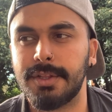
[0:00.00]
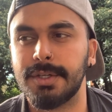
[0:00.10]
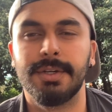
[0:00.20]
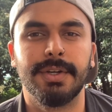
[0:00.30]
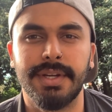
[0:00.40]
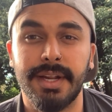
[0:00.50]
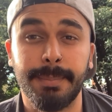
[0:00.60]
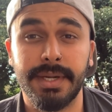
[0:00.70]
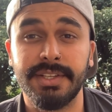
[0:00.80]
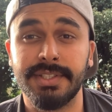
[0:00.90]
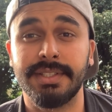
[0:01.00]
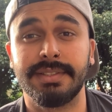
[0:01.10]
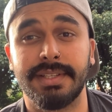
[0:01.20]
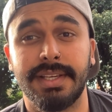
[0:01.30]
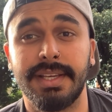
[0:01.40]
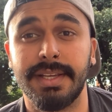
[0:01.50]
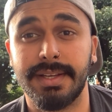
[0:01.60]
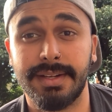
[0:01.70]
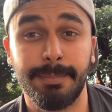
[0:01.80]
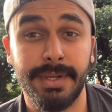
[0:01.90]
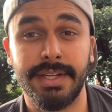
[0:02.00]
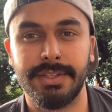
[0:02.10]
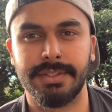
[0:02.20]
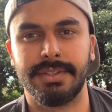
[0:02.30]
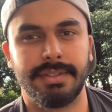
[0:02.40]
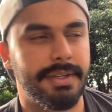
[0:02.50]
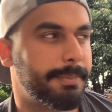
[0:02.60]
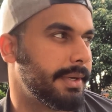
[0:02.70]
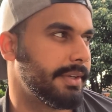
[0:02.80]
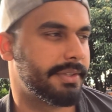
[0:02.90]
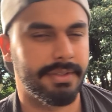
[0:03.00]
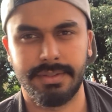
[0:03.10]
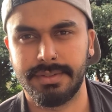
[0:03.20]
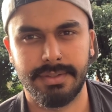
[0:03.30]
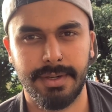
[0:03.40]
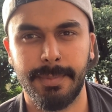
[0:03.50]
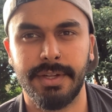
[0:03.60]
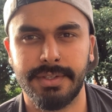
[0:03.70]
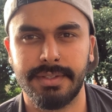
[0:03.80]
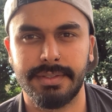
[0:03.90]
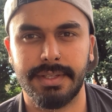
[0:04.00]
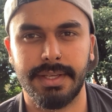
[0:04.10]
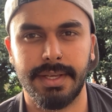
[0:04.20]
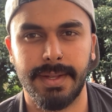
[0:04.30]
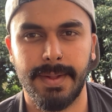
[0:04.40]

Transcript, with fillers: तो रिपीटेशन इज़ द की रिपीटेशन रिपीटेशन रिपीटेशन इज़ द की